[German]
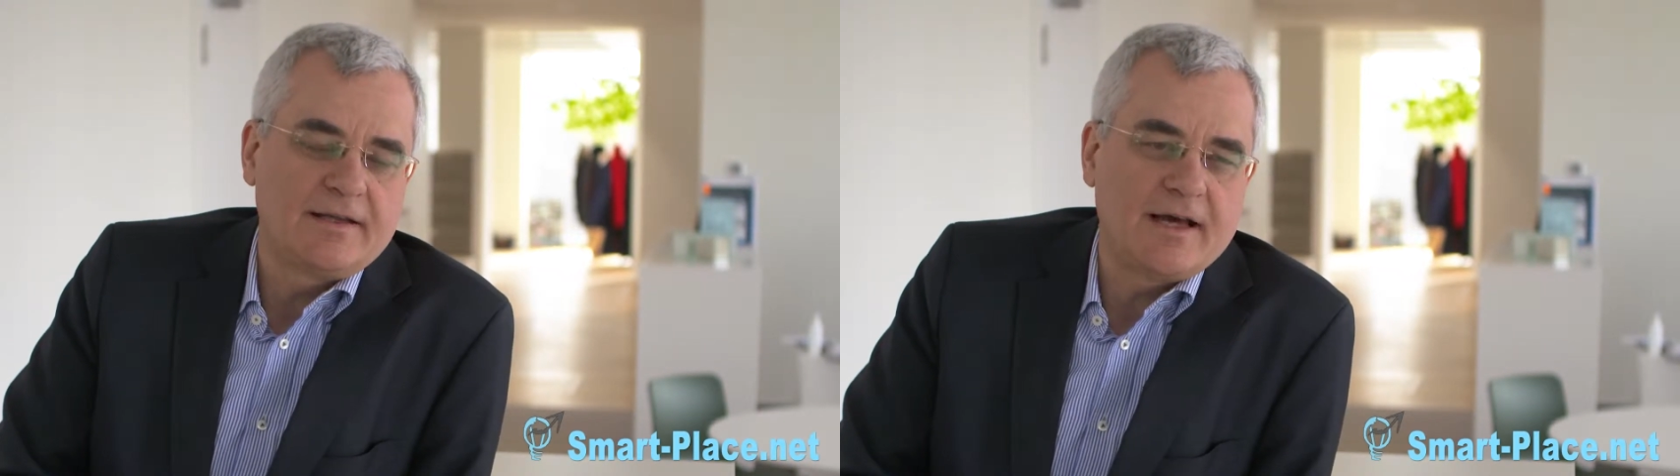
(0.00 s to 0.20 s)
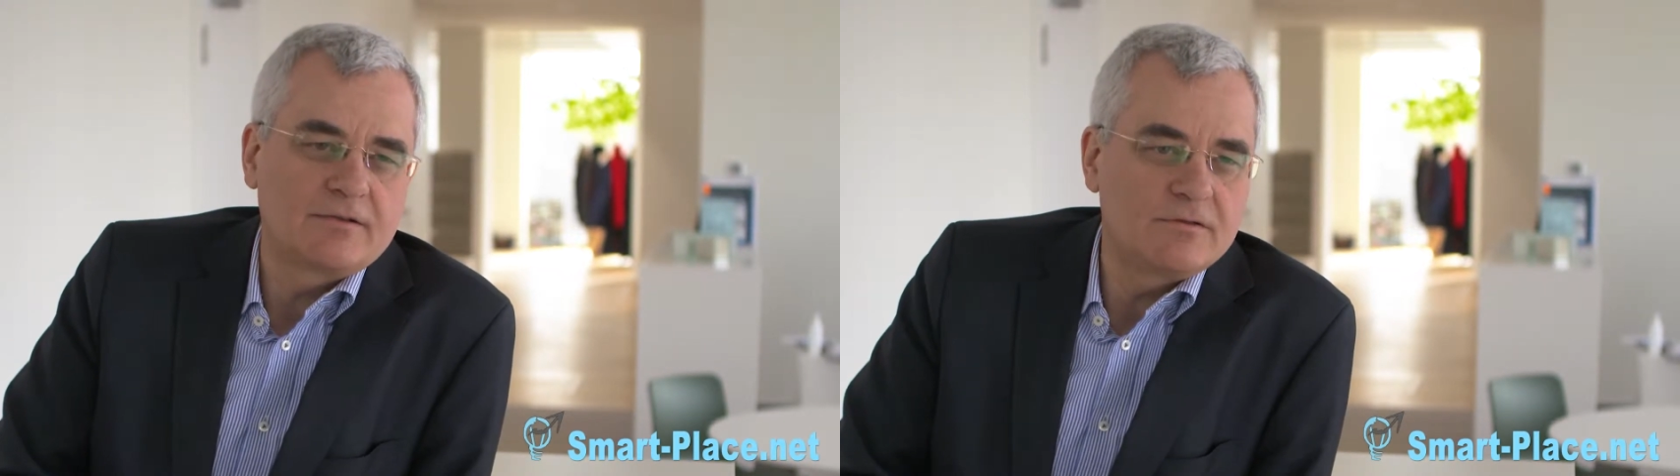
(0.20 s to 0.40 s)

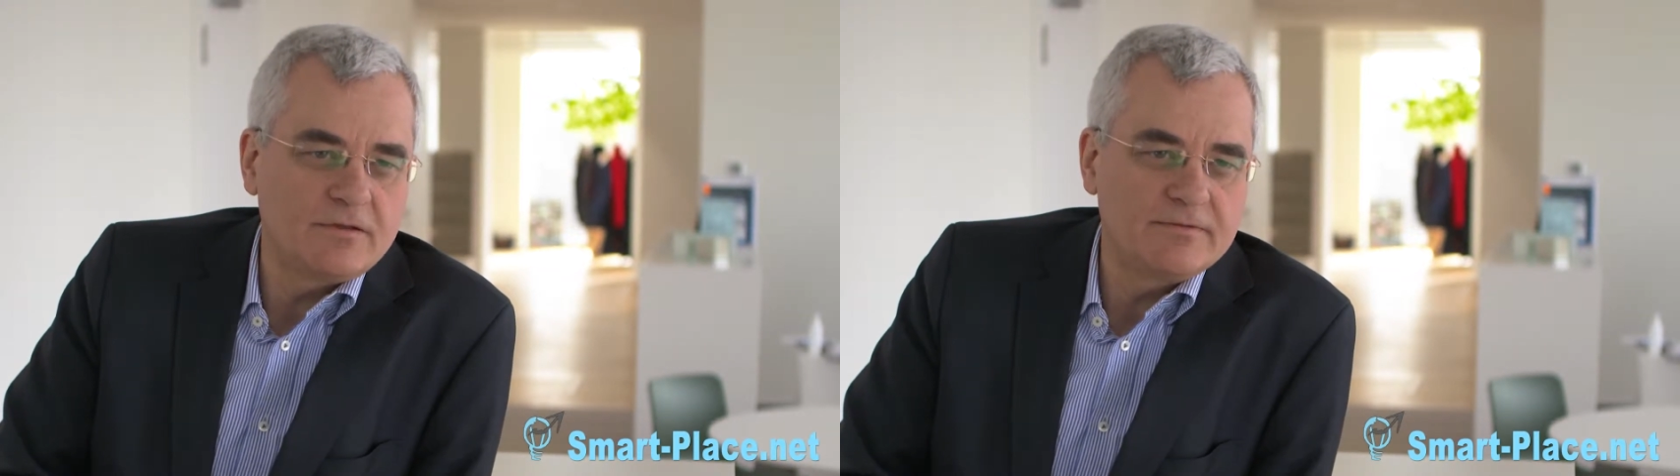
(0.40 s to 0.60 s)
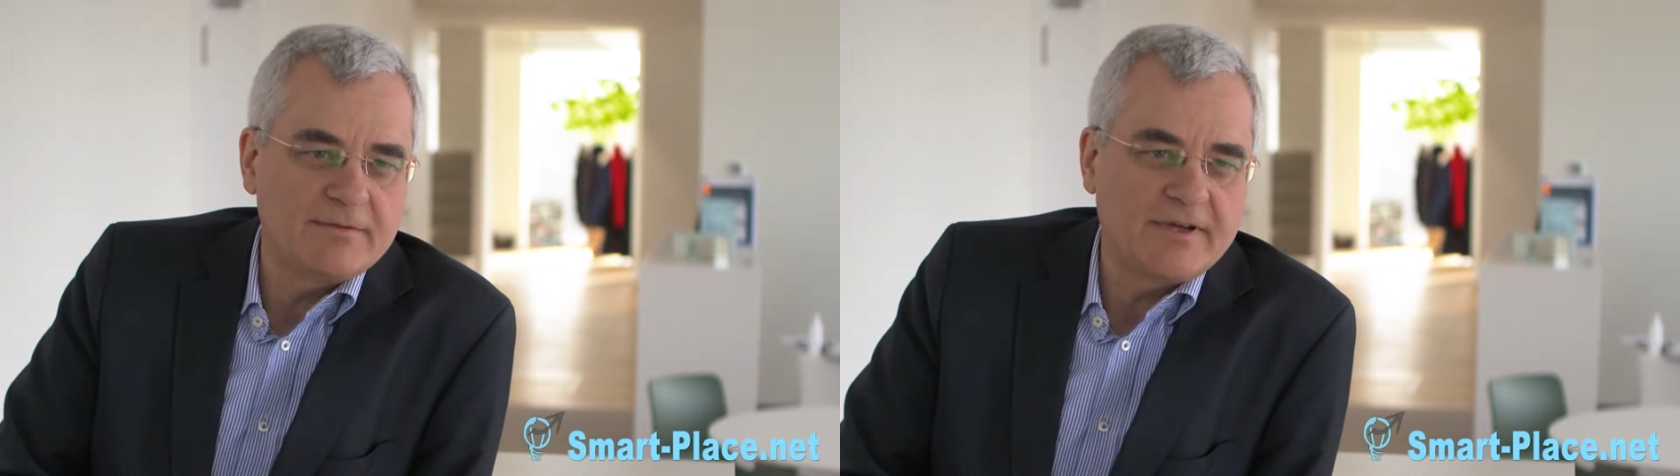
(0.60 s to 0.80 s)

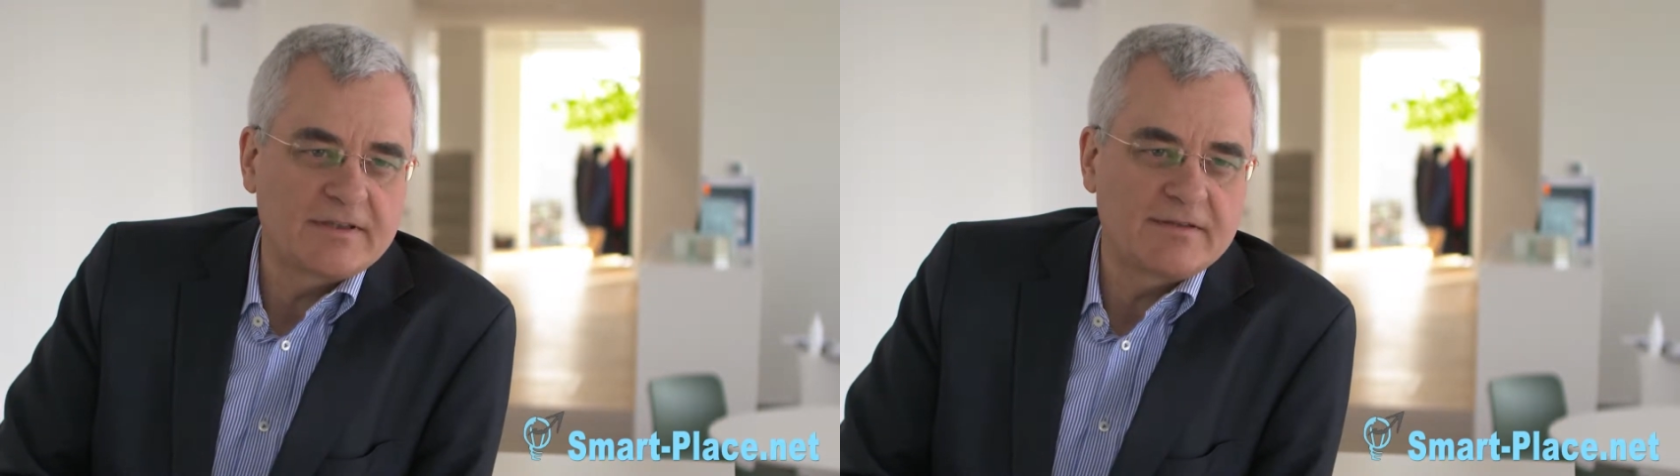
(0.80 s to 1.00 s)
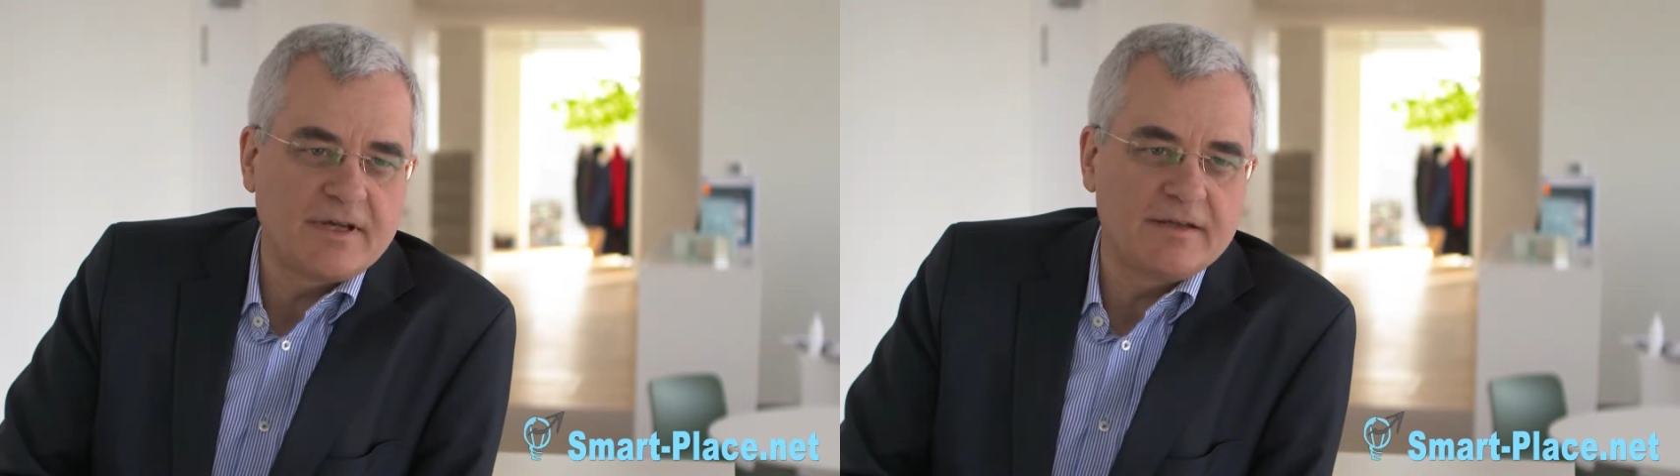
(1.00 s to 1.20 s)

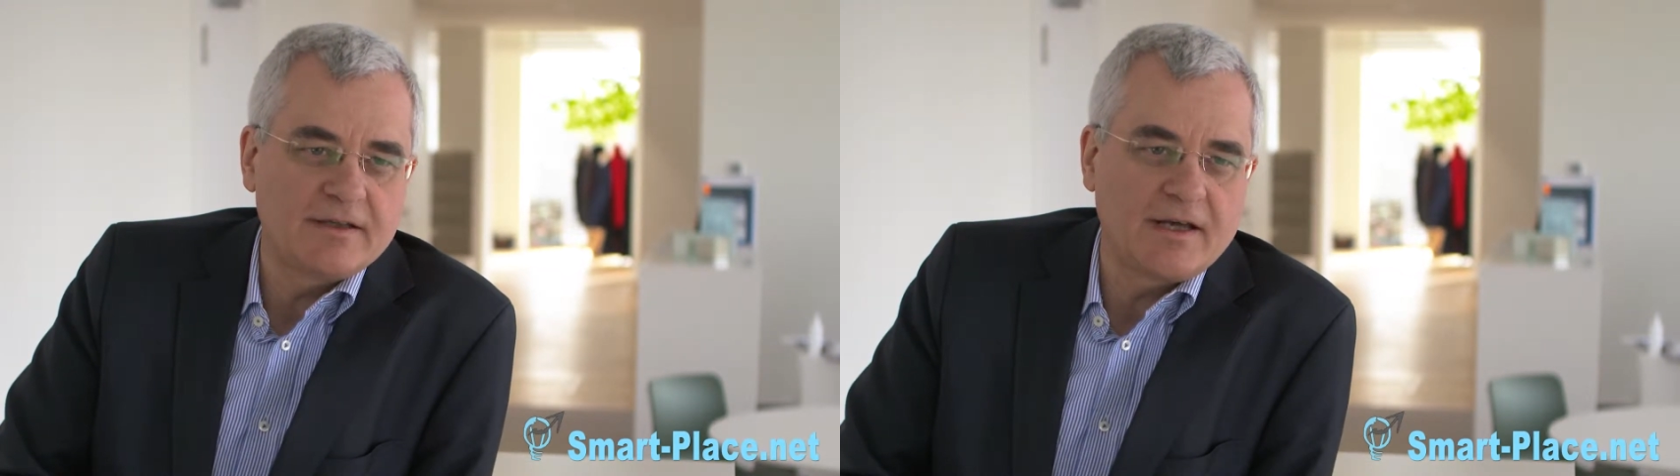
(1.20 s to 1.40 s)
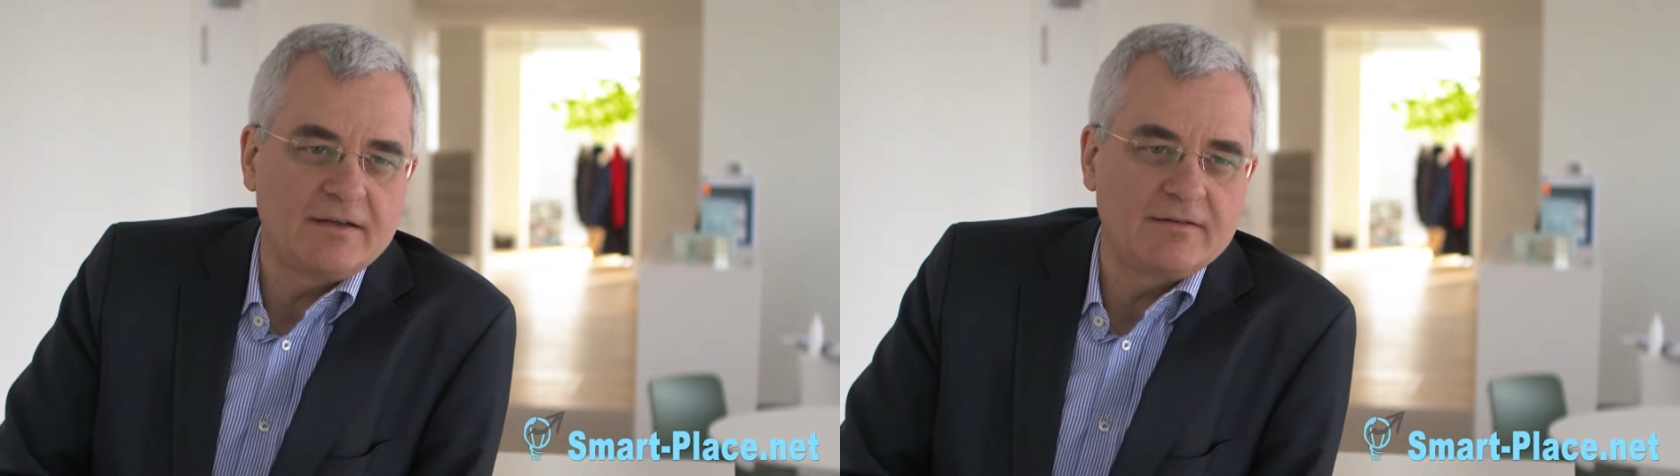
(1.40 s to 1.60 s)
Lernkurveneffekte werden
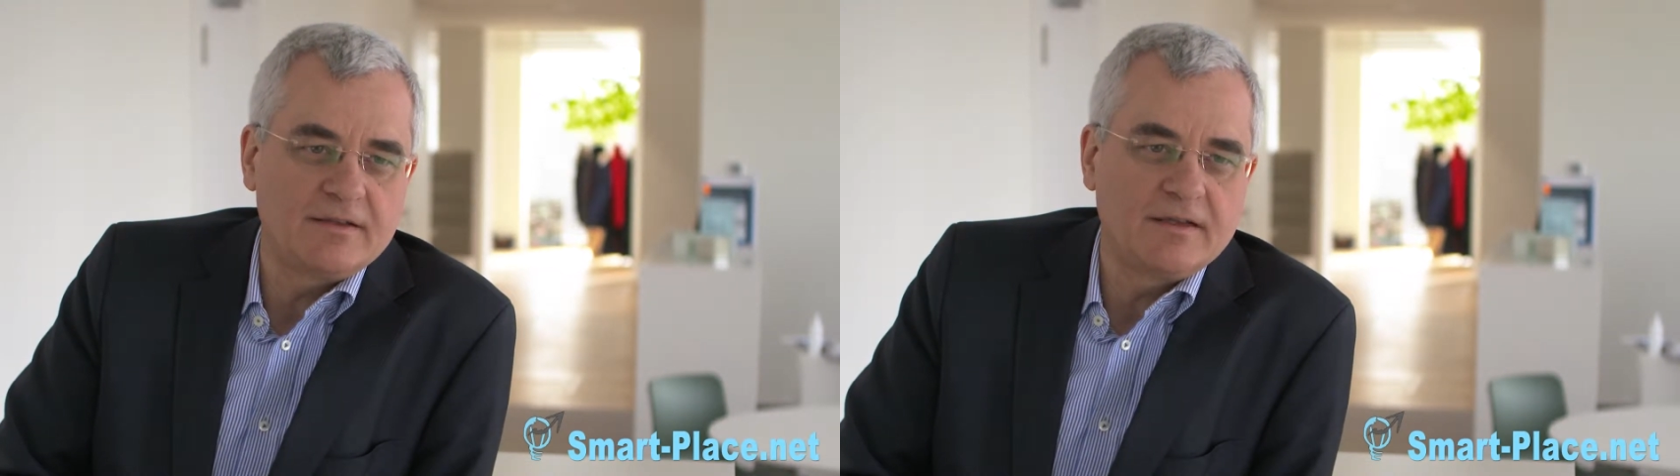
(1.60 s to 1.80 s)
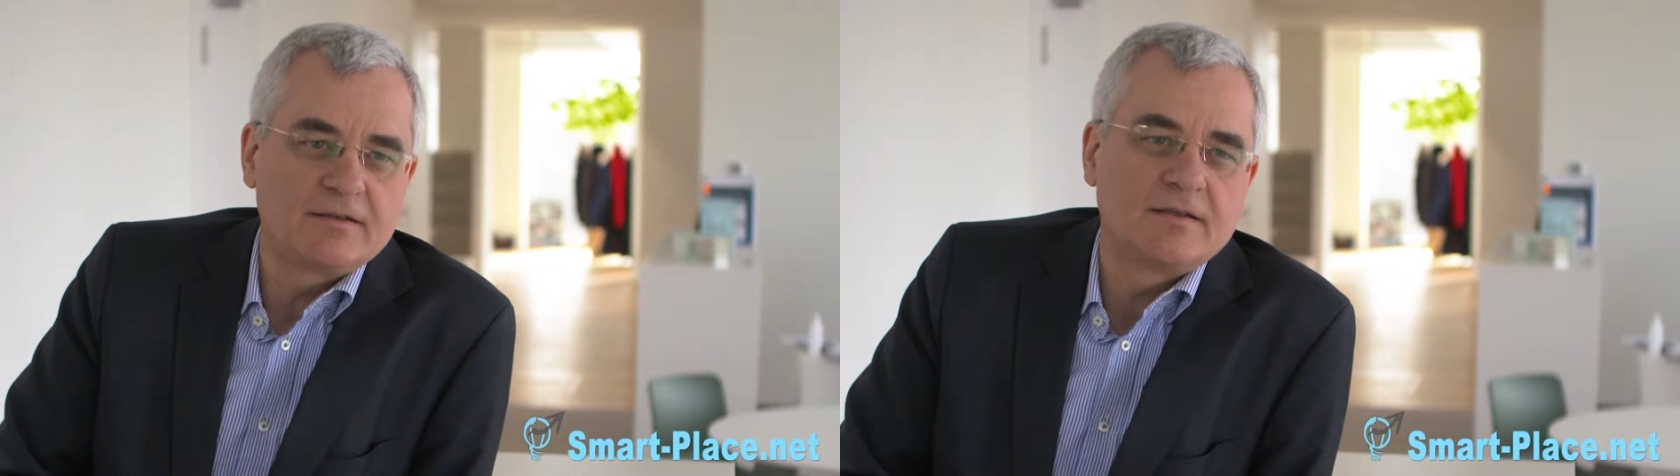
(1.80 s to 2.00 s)

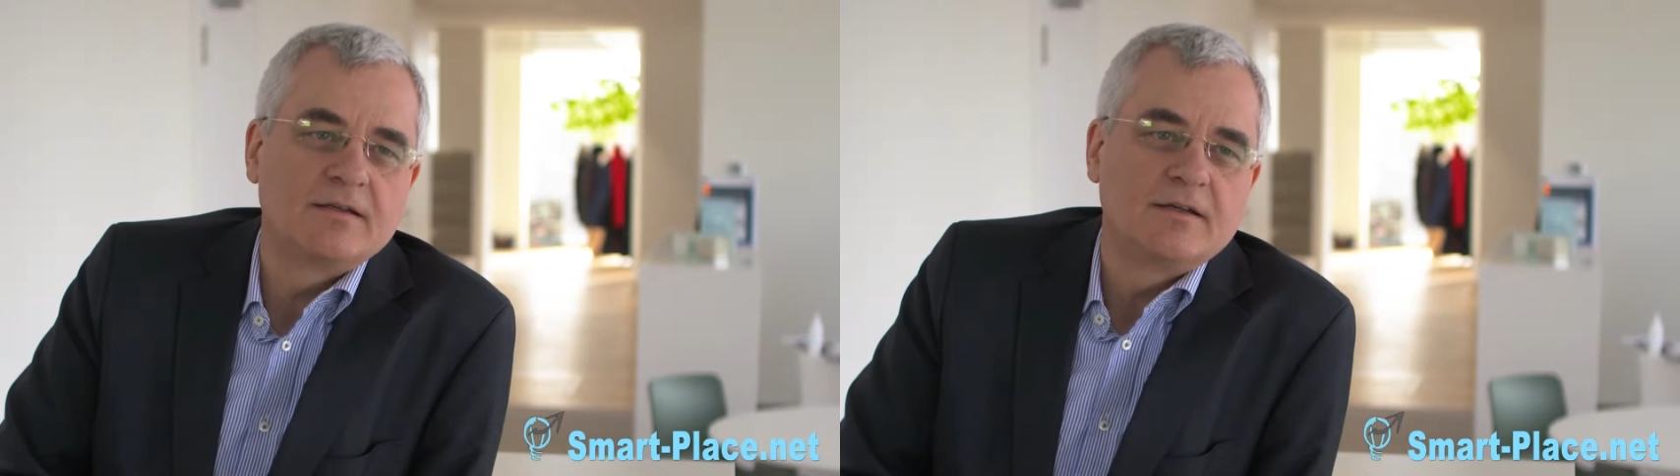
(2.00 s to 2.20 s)
realisiert